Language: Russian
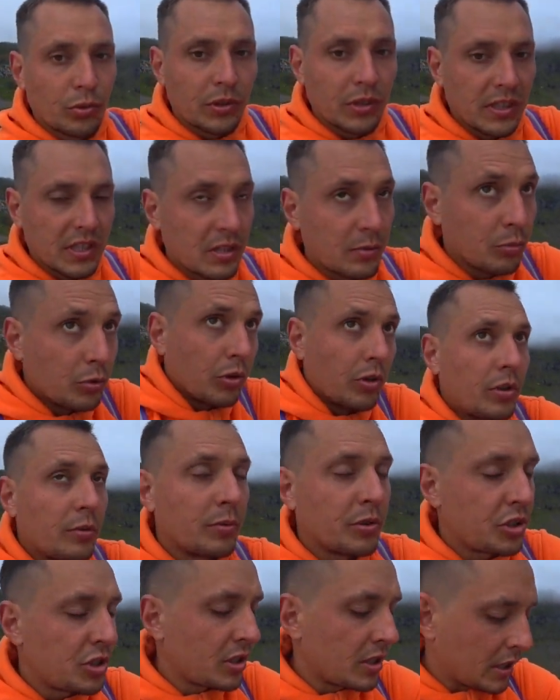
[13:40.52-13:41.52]
куртка с собой
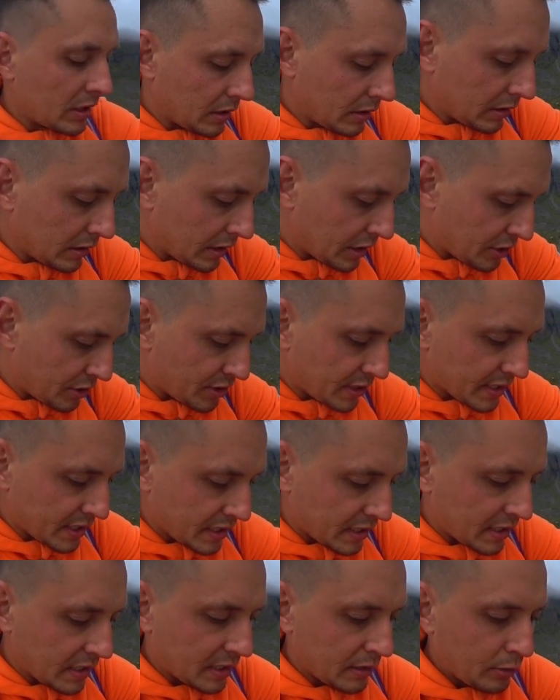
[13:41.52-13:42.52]
обычная
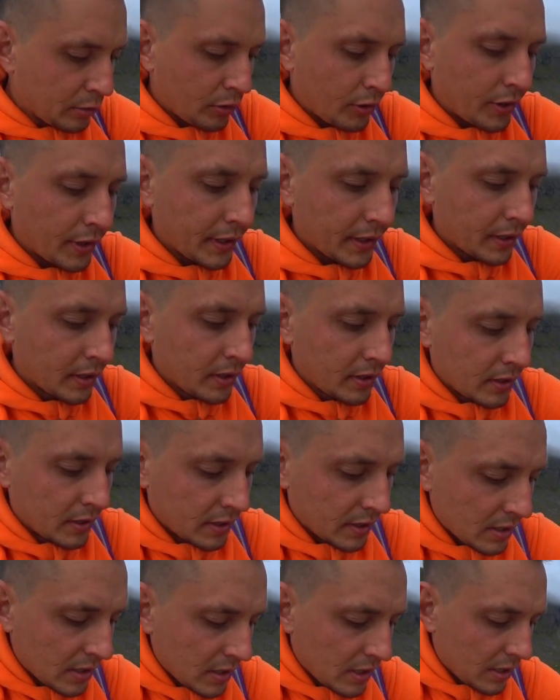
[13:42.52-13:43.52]
гражданская, легкая,
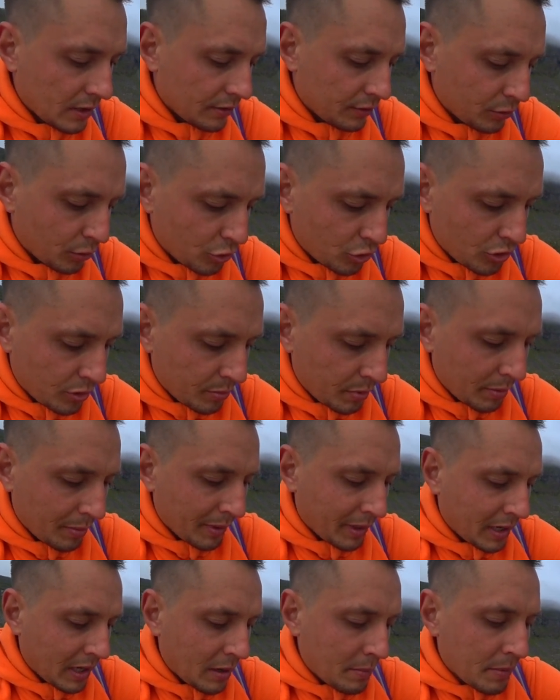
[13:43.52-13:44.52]
тоже
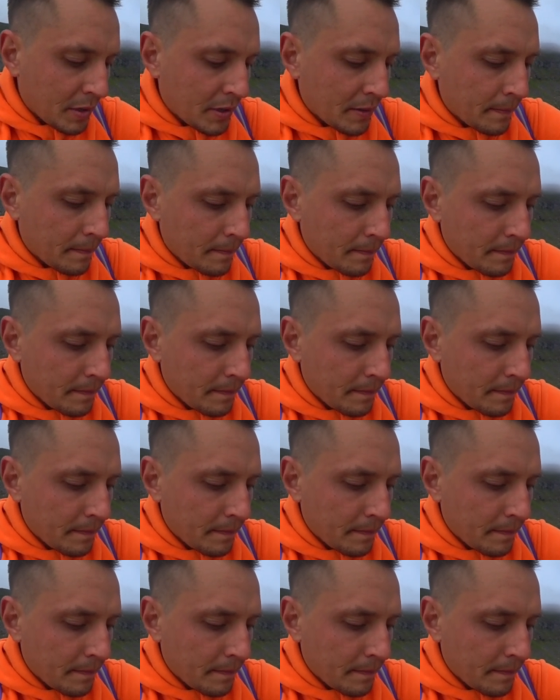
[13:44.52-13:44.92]
непромокаемая.